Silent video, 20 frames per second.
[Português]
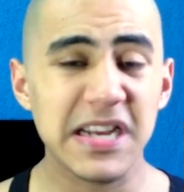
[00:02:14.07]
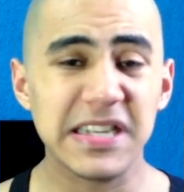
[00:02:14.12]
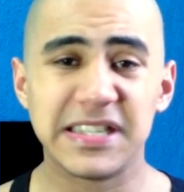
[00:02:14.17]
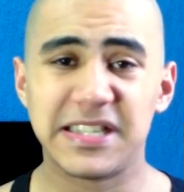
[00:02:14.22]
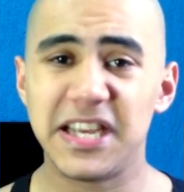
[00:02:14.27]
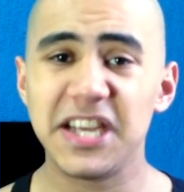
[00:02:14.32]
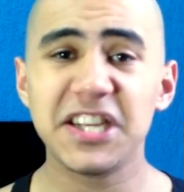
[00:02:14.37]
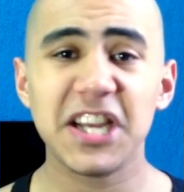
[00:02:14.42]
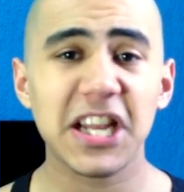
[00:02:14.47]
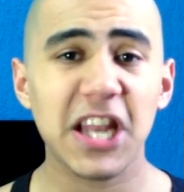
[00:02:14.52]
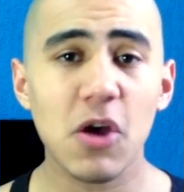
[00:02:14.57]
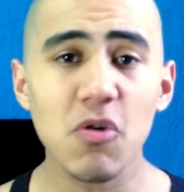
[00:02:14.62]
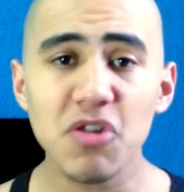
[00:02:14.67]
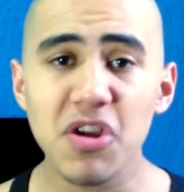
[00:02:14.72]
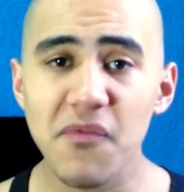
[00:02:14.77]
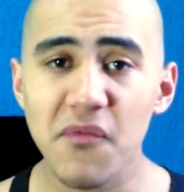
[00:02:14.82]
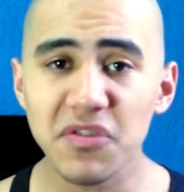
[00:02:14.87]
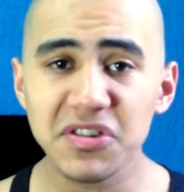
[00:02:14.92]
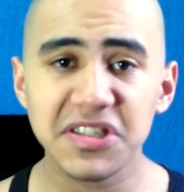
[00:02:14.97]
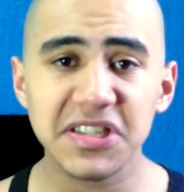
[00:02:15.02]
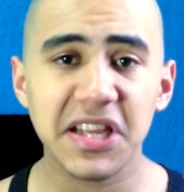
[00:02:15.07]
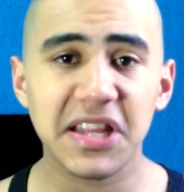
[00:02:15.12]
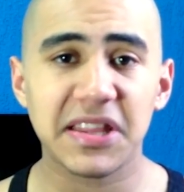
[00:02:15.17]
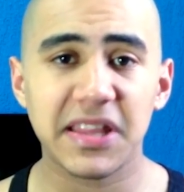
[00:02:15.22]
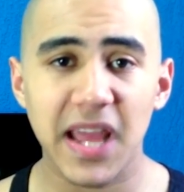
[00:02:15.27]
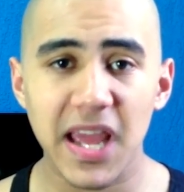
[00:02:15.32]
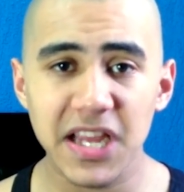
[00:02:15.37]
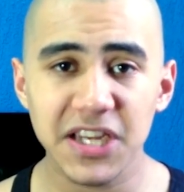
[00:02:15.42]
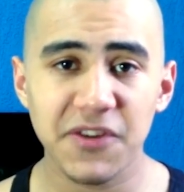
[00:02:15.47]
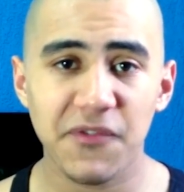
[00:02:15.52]
Seja lá o que você
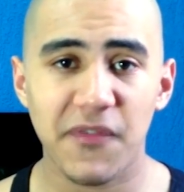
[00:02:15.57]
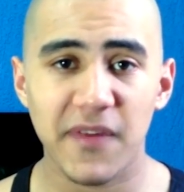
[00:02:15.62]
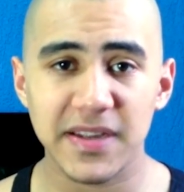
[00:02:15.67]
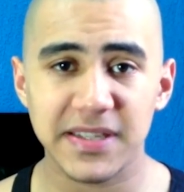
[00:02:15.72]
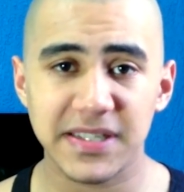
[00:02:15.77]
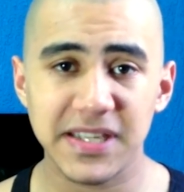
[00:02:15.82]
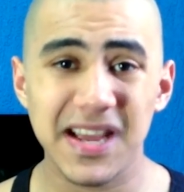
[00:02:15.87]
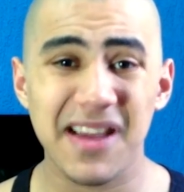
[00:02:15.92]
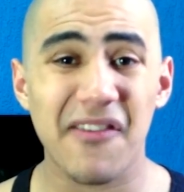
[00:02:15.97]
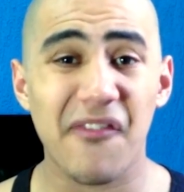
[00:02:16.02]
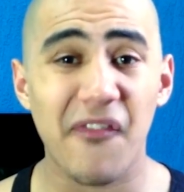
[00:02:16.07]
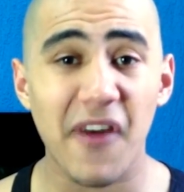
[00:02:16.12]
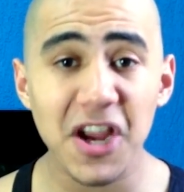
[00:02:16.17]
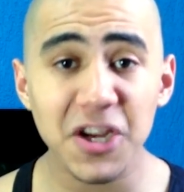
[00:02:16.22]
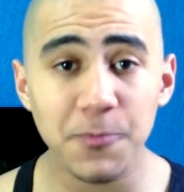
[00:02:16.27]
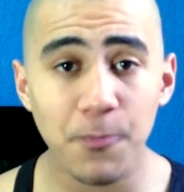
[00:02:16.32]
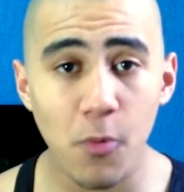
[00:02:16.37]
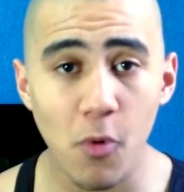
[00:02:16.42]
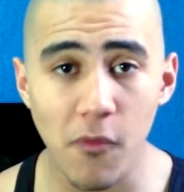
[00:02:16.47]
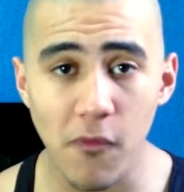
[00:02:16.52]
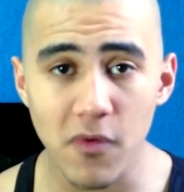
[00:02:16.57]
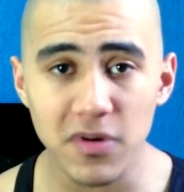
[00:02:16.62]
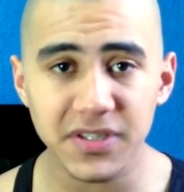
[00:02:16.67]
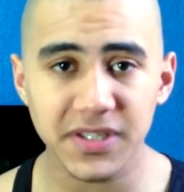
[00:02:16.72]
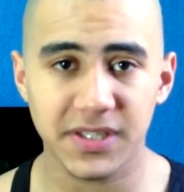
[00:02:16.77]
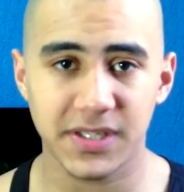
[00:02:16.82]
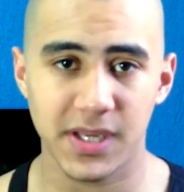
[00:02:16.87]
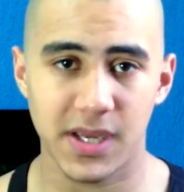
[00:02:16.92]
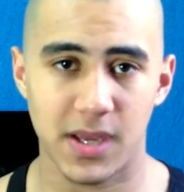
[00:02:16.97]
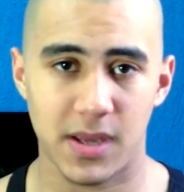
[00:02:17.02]
tem de fazer, faz por
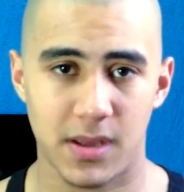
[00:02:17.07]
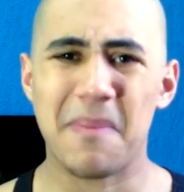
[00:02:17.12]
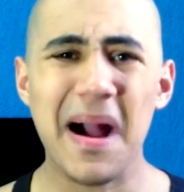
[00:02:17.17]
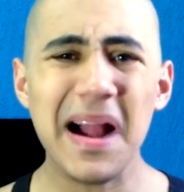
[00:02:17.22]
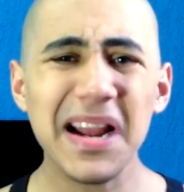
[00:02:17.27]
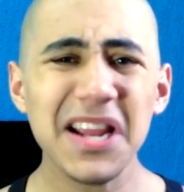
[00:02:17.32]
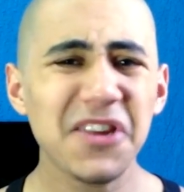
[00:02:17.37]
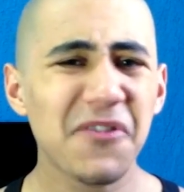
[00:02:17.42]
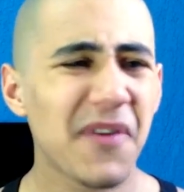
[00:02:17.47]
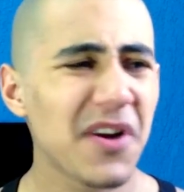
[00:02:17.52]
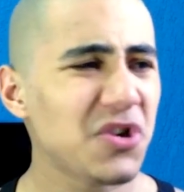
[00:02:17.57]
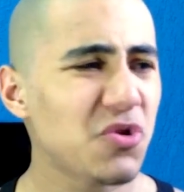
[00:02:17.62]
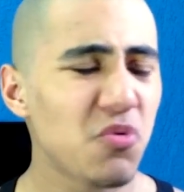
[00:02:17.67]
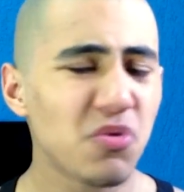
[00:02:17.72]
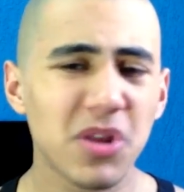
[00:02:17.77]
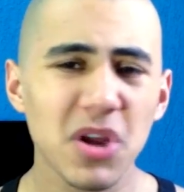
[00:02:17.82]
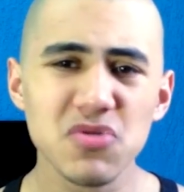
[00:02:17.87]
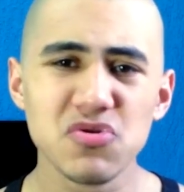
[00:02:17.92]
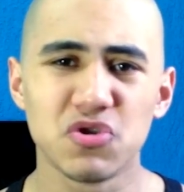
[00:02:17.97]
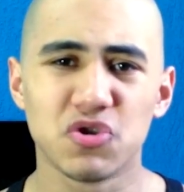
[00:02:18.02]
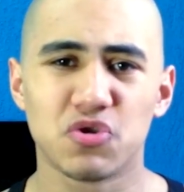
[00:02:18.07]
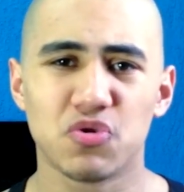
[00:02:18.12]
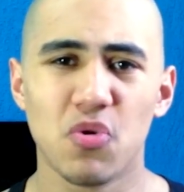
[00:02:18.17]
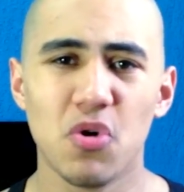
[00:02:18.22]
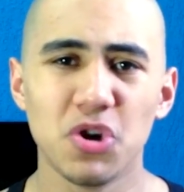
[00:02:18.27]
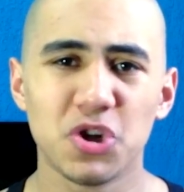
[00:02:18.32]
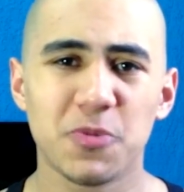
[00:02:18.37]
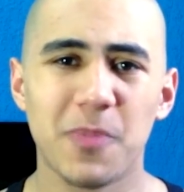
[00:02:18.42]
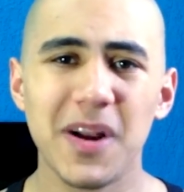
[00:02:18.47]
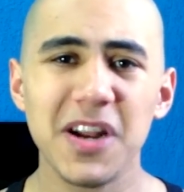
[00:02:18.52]
você. Para de ficar escutando os
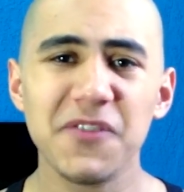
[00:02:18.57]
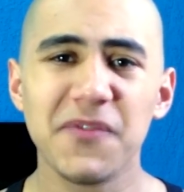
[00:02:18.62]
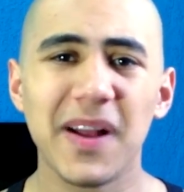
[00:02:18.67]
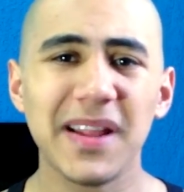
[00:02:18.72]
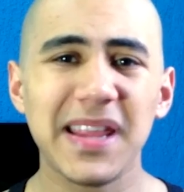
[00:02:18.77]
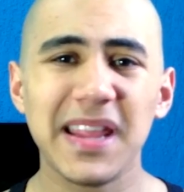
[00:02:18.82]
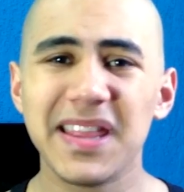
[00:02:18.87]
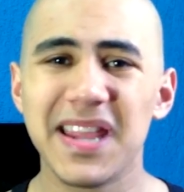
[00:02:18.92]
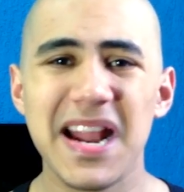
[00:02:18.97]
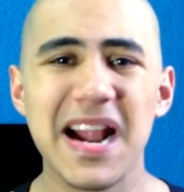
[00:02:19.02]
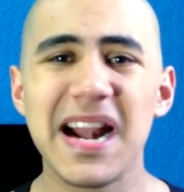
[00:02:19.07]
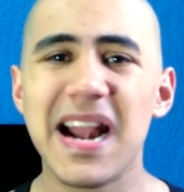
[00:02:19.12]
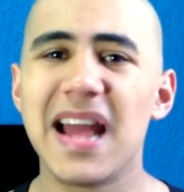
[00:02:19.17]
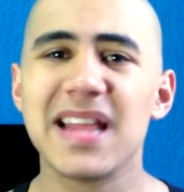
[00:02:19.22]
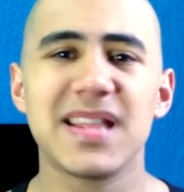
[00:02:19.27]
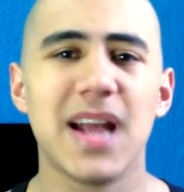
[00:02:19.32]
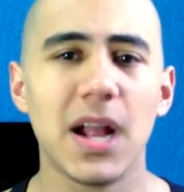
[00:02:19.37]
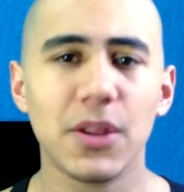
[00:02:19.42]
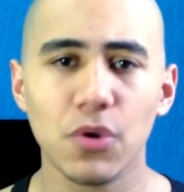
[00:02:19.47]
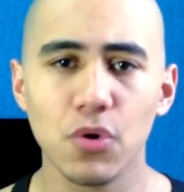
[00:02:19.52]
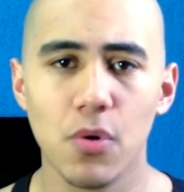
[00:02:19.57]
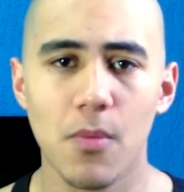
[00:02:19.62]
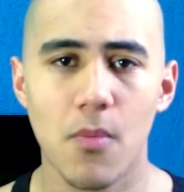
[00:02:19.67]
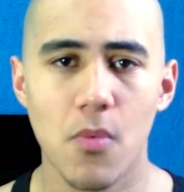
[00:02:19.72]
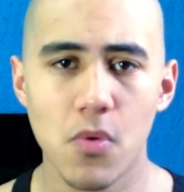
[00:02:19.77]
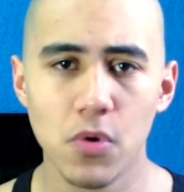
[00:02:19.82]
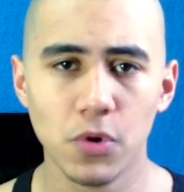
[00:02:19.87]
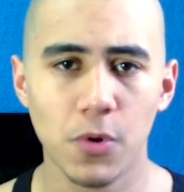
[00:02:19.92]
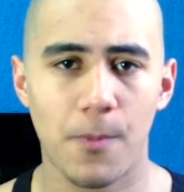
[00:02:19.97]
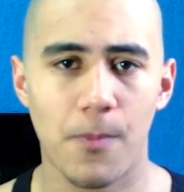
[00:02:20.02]
outros, para de ficar tentando agradar todo
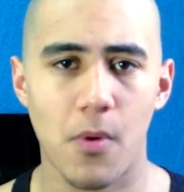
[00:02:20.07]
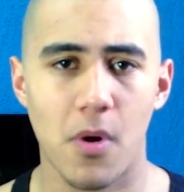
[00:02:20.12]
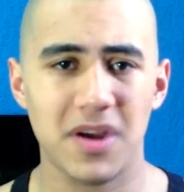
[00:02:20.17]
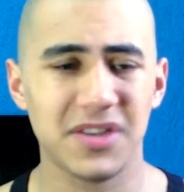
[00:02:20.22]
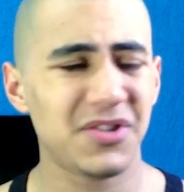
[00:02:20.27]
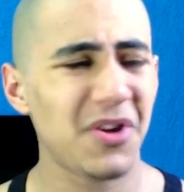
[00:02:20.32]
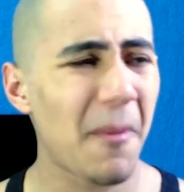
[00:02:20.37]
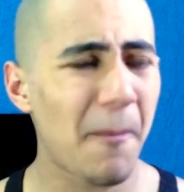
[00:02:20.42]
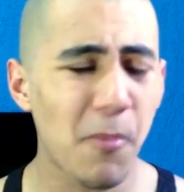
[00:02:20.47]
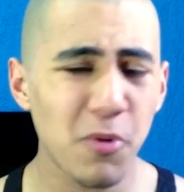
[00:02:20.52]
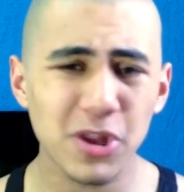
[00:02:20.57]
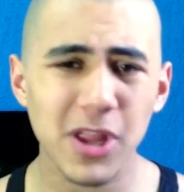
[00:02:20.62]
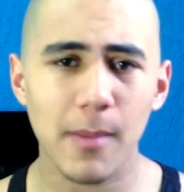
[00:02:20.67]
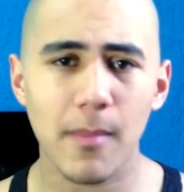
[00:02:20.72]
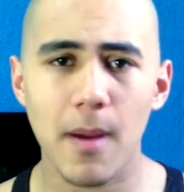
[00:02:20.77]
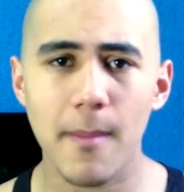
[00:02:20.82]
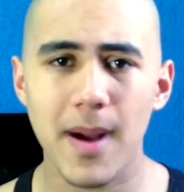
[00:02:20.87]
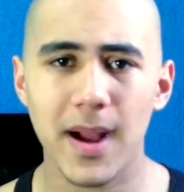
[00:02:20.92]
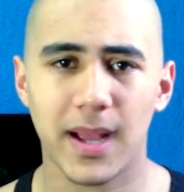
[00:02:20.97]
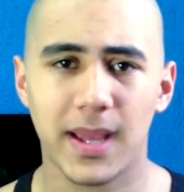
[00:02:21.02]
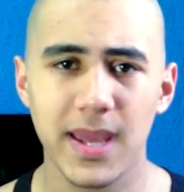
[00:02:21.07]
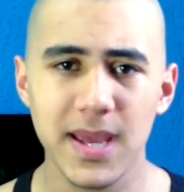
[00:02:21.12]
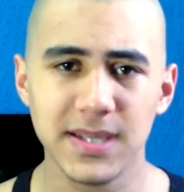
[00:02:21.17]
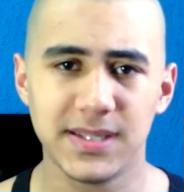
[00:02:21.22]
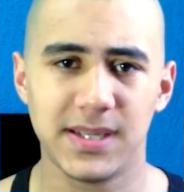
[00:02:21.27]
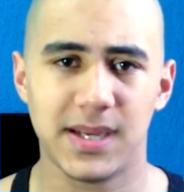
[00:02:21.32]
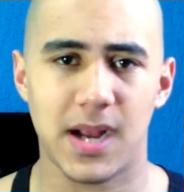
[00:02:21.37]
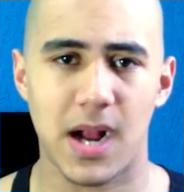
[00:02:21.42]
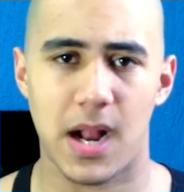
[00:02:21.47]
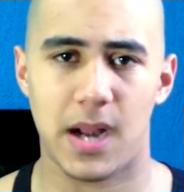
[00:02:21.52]
mundo, porra. Isso é uma puta
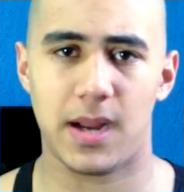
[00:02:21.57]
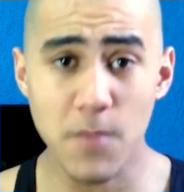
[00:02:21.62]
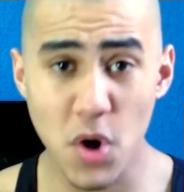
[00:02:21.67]
babaquice, cara.